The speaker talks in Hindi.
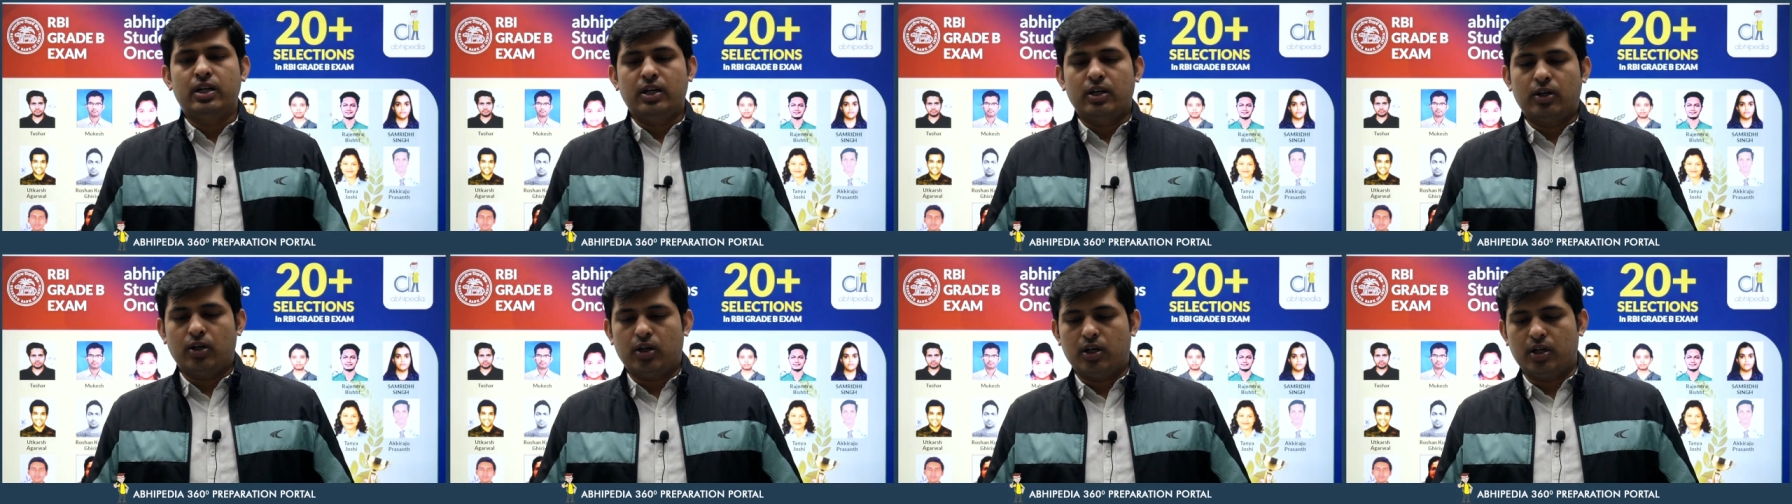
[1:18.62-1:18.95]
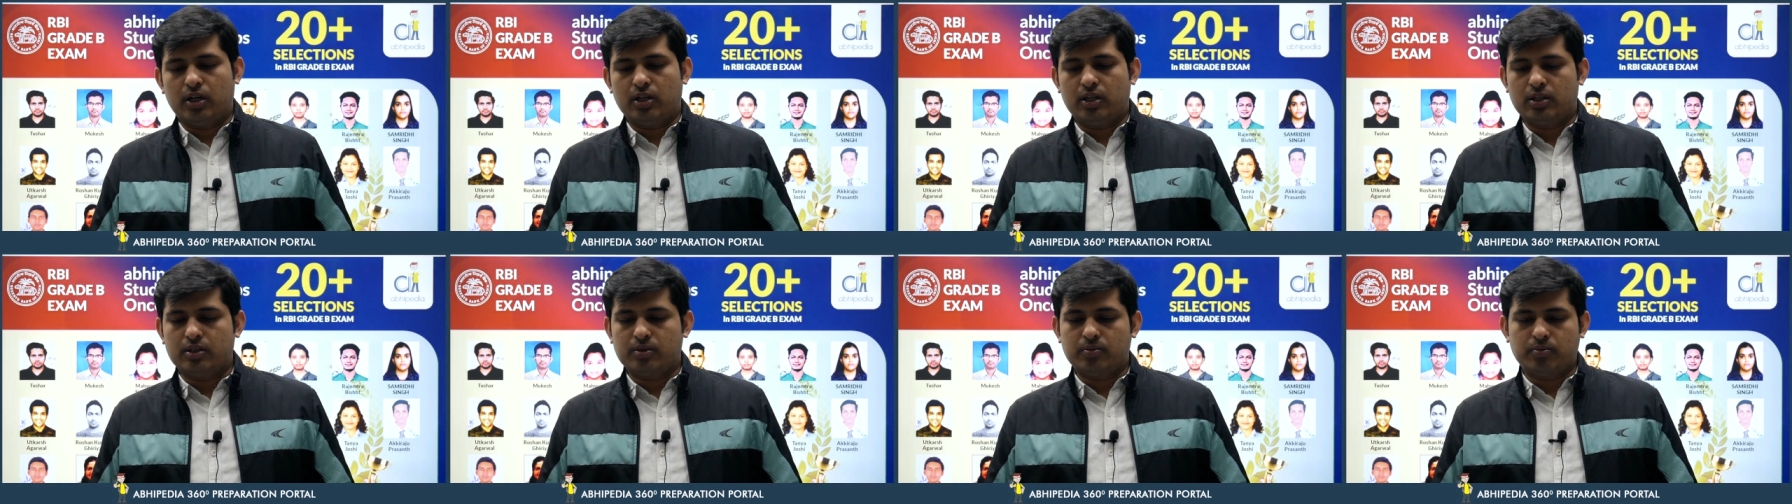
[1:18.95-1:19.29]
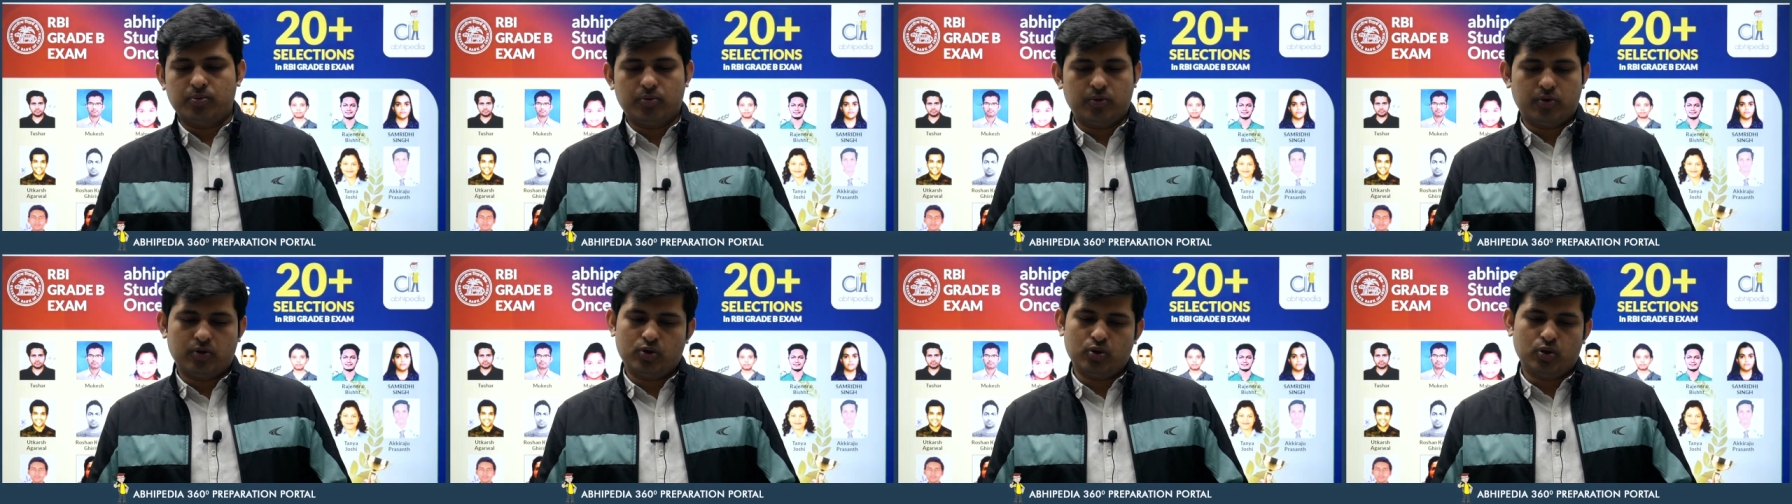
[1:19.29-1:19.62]

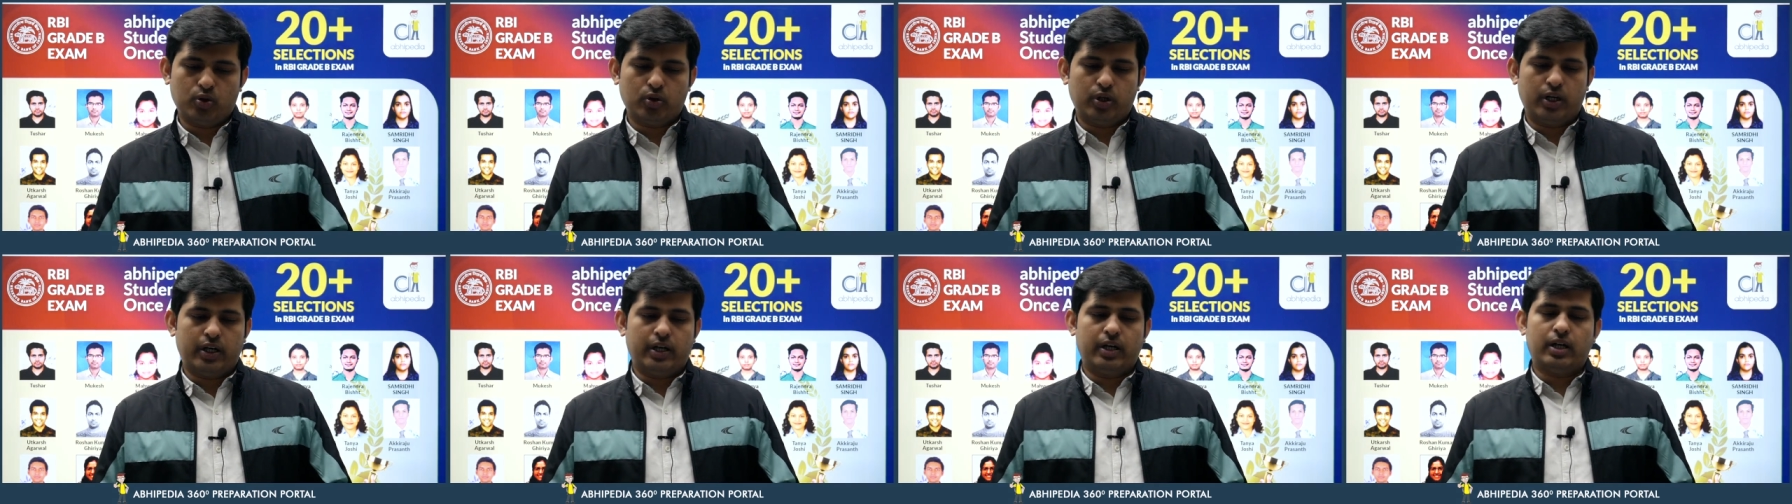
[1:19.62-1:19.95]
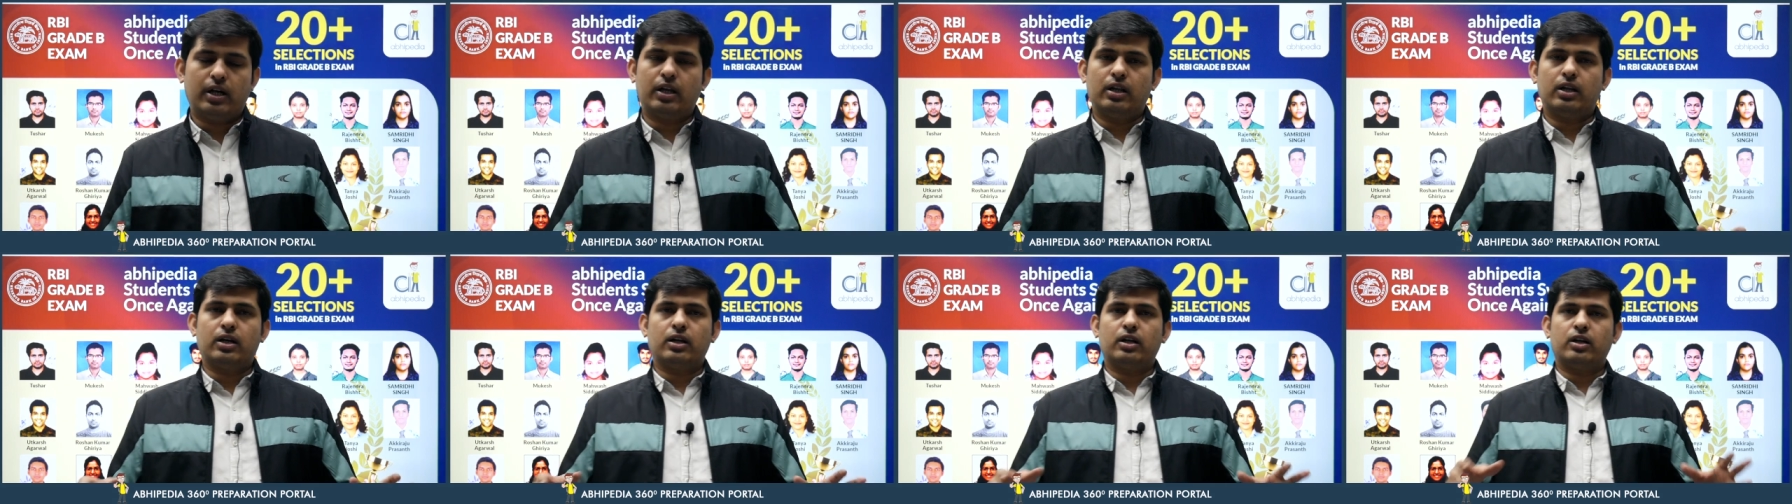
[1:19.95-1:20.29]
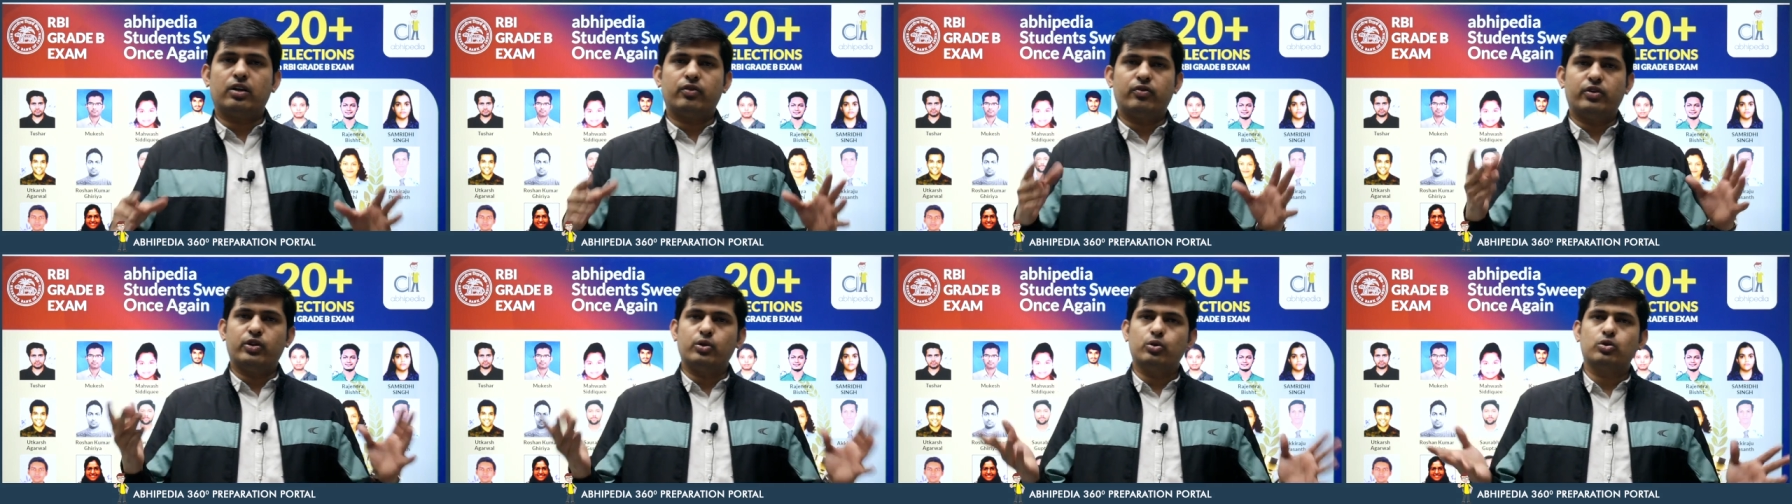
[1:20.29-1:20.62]
जो है अलग
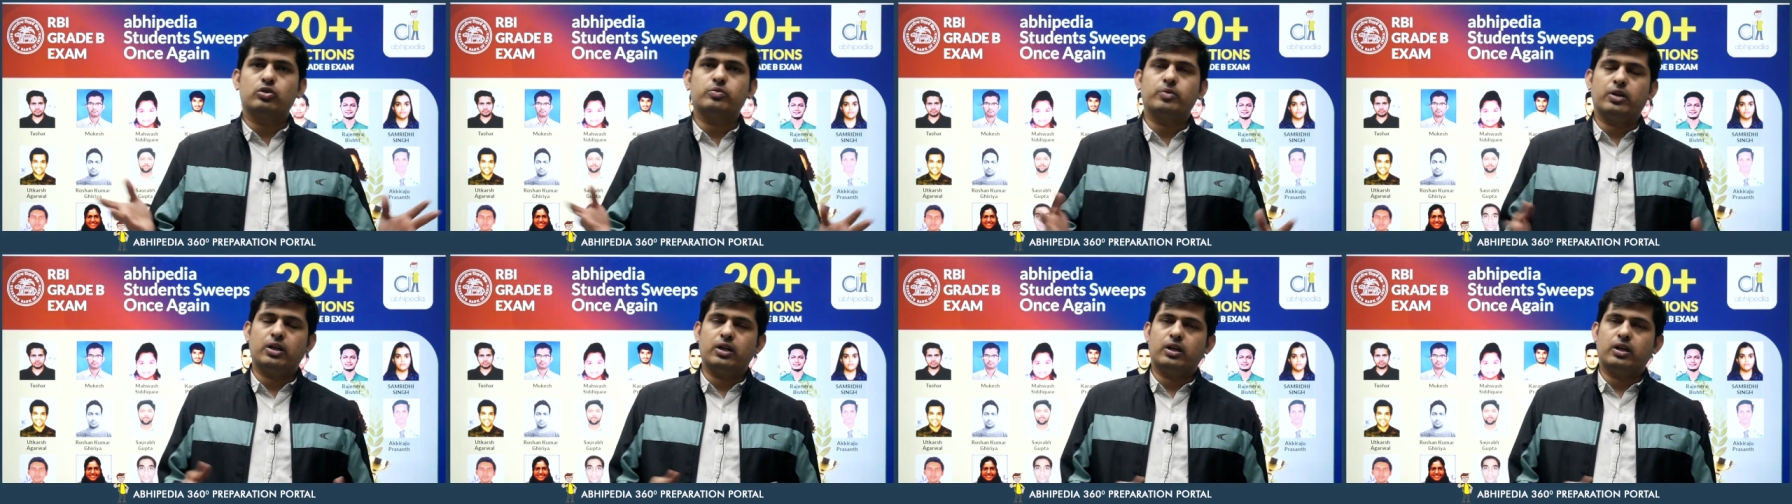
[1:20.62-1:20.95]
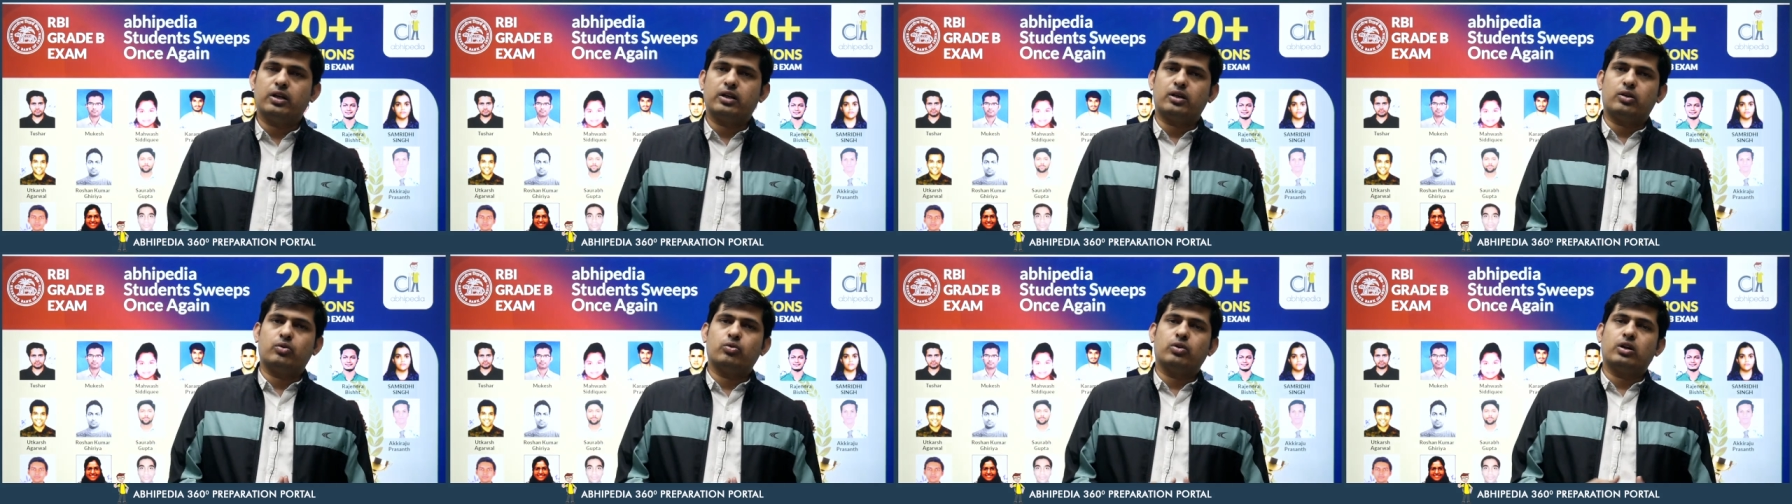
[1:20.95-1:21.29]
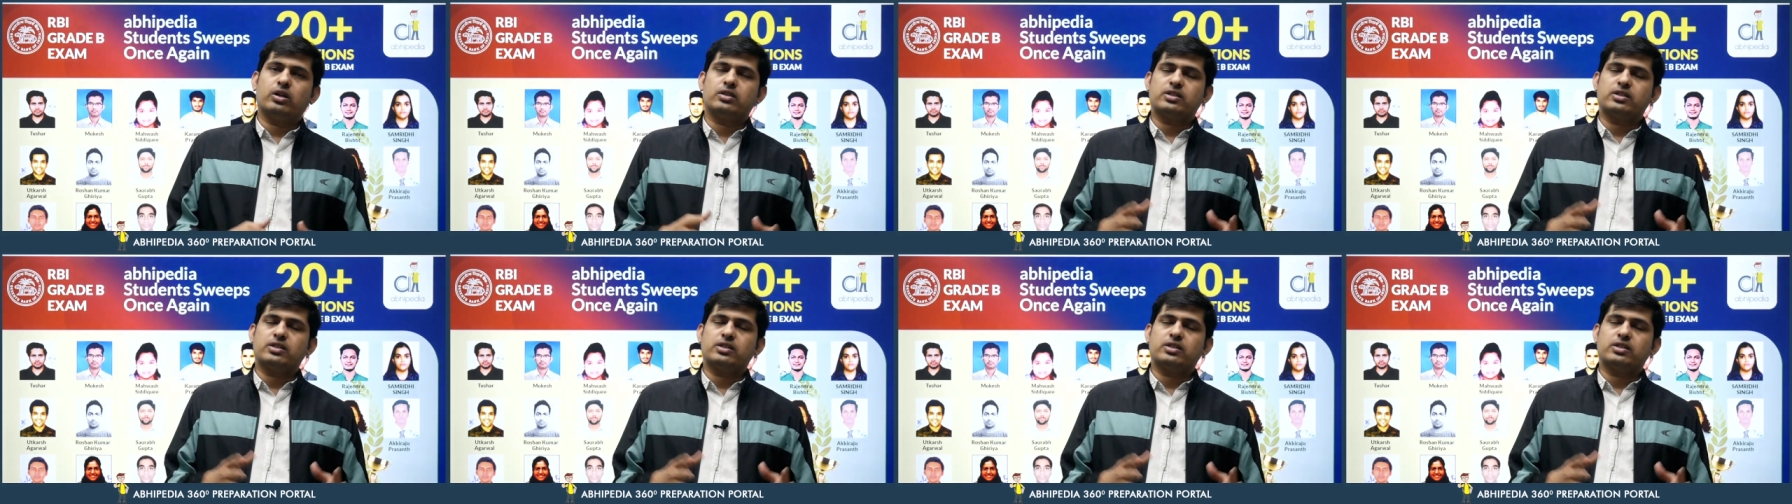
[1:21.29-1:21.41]
अलग वीडियोज़ में लेकर आऊँगा